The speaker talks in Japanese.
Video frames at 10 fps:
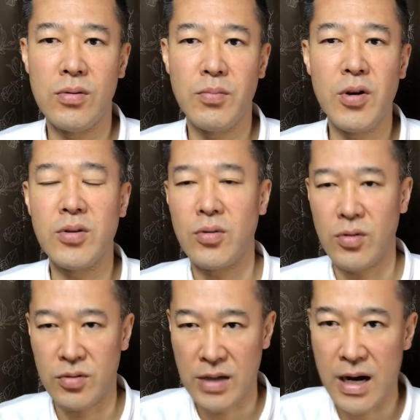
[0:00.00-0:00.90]
ポイントと
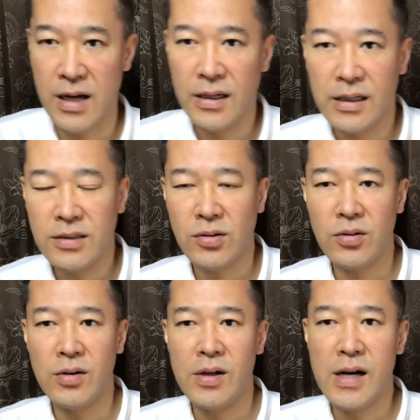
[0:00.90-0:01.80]
いうかそ
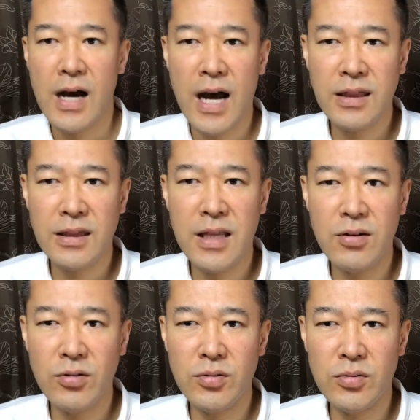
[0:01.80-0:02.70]
の合って
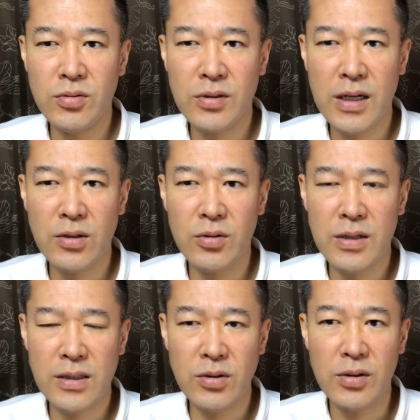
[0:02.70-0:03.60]
るかどう
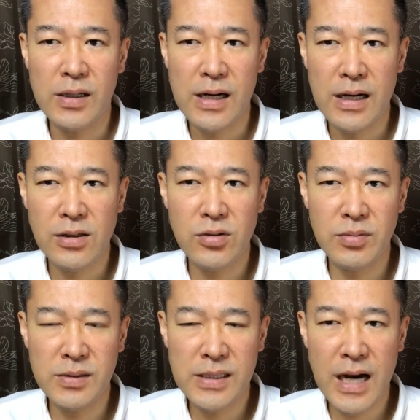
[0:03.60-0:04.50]
かと自
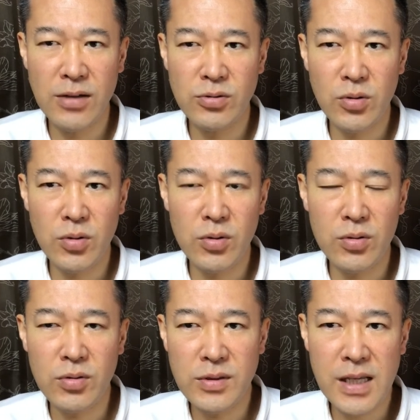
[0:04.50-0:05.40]
分に合うところを
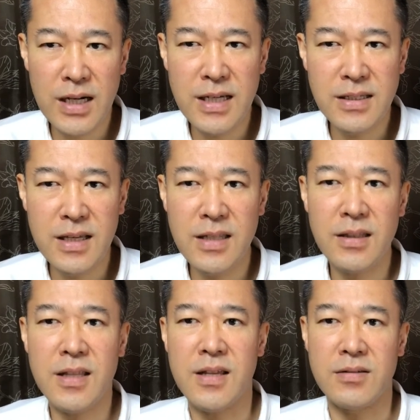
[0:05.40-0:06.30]
こう探していっ
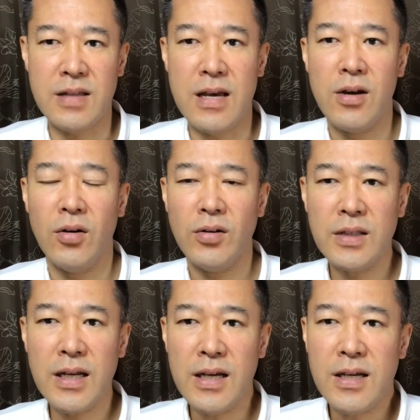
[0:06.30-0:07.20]
てですねほん
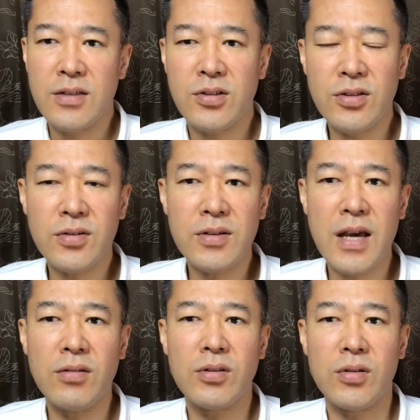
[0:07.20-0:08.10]
で続
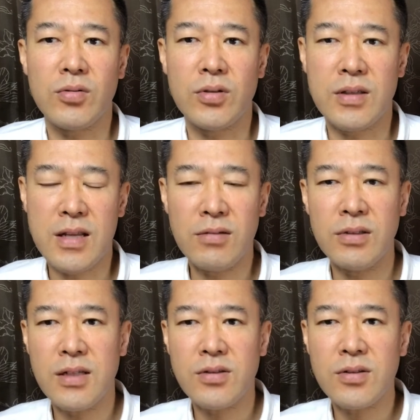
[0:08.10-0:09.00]
けるっていうことですねほん
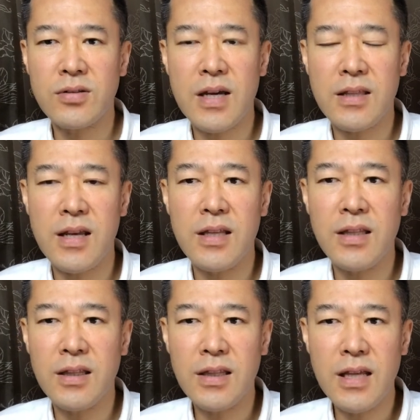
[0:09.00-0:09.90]
で続けていっ
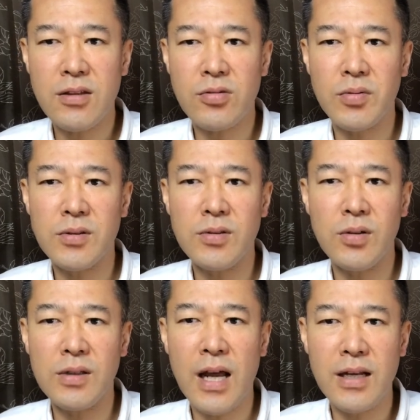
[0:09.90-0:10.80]
て自分
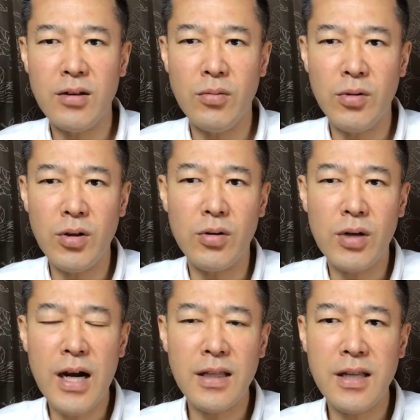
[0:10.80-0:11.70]
のなりのもの
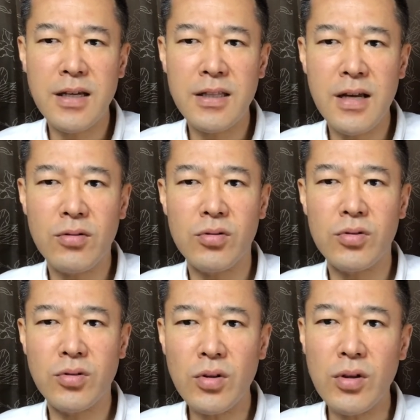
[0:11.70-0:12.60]
ができてく
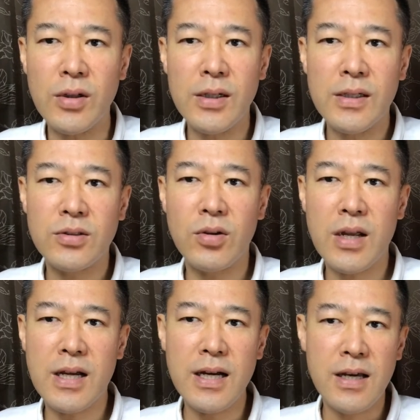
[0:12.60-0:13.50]
るとそ
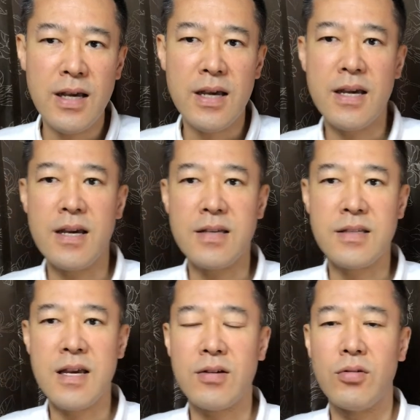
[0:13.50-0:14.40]
れが、えー、
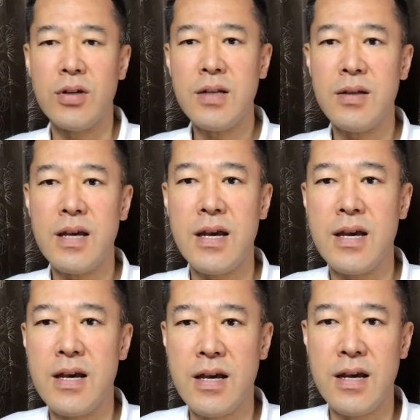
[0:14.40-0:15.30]
成功に、
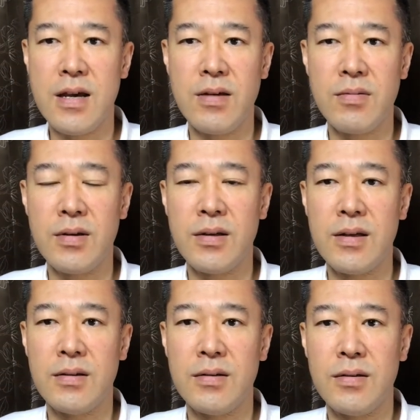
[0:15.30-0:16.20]

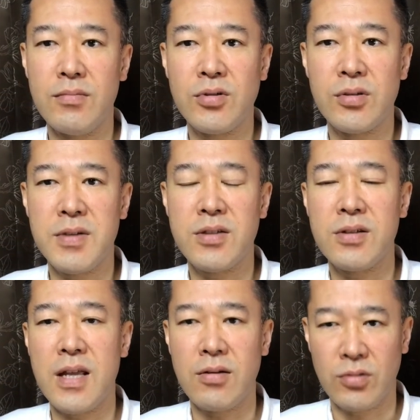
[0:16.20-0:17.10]
えー、結びつ
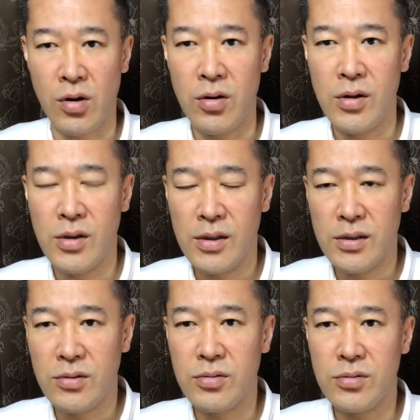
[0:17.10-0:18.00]
いていくと
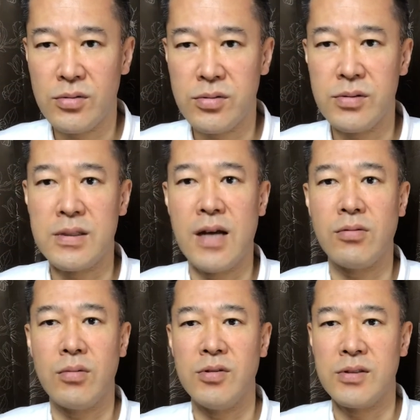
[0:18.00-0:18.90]
いうふうにな
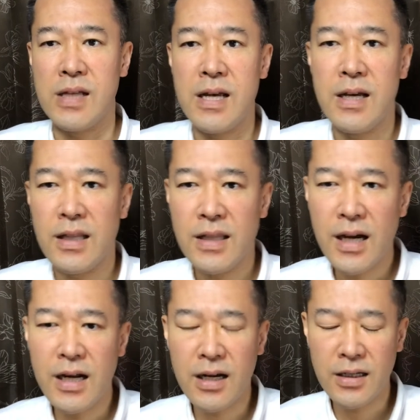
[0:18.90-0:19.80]
ると思うんですね。
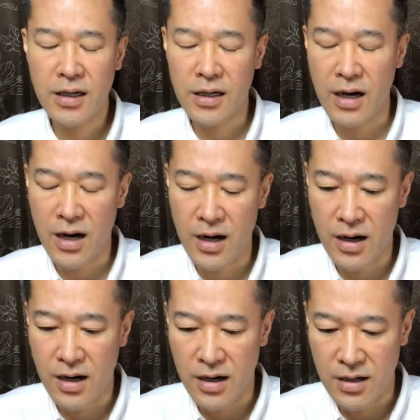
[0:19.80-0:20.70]
なかなかだか
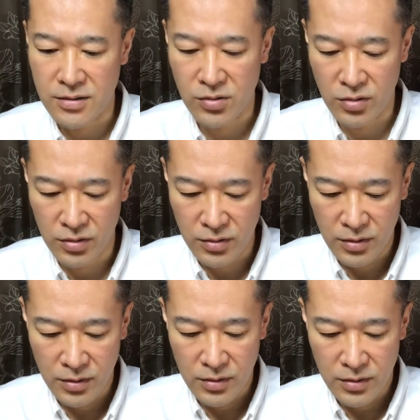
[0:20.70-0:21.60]
らその
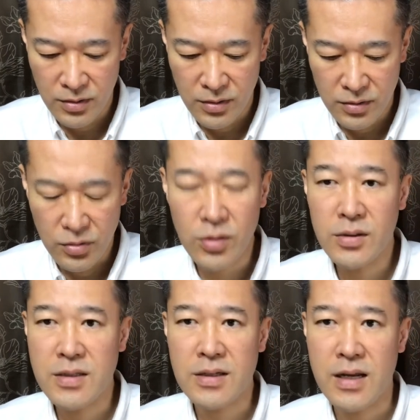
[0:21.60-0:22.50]
どういう
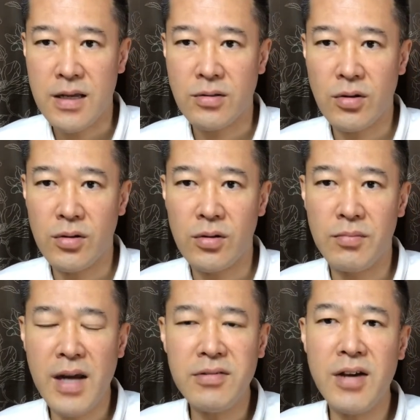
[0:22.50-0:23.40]
んですかねその
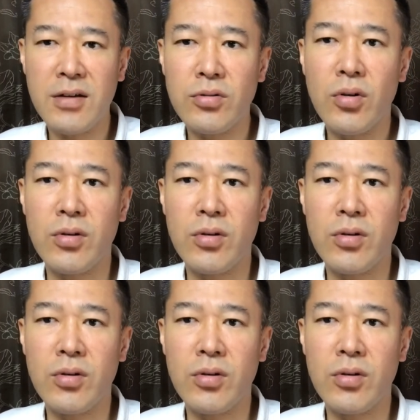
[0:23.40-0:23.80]
マニュアル通